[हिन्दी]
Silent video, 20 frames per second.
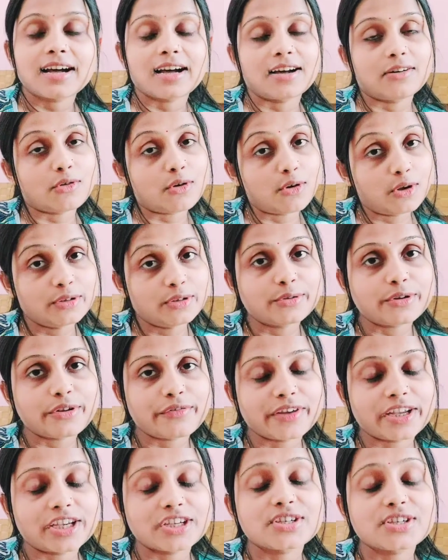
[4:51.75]
आप ऑल
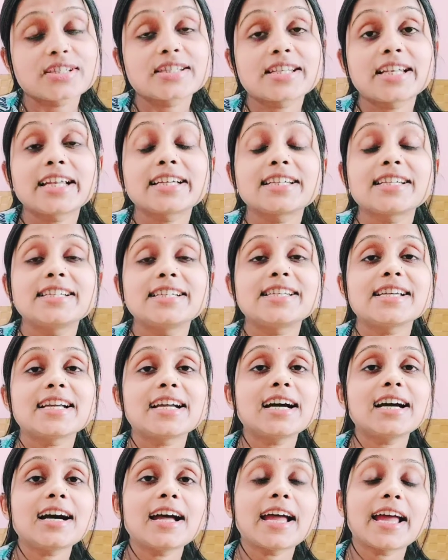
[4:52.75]
नोटिफिकेशन सेलेक्ट
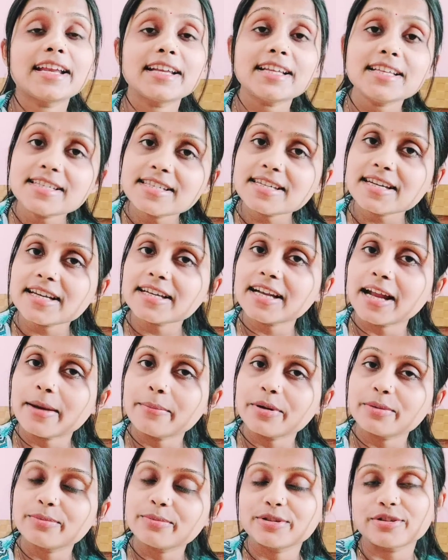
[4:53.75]
कीजिएगा एंड इंस्टाग्राम
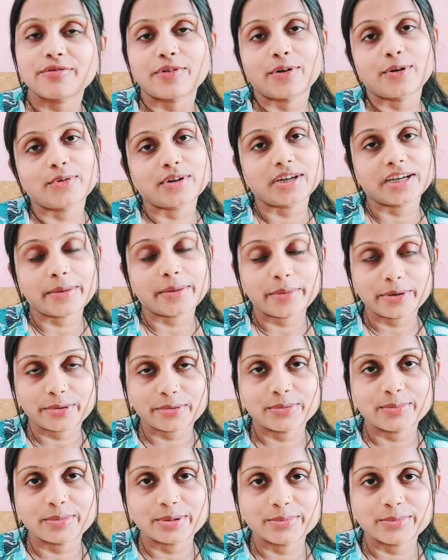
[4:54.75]
पर मुझे फॉलो करना
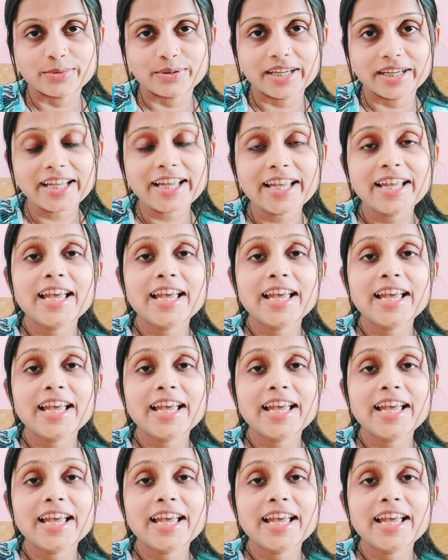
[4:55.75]
बिल्कुल मत भूलिए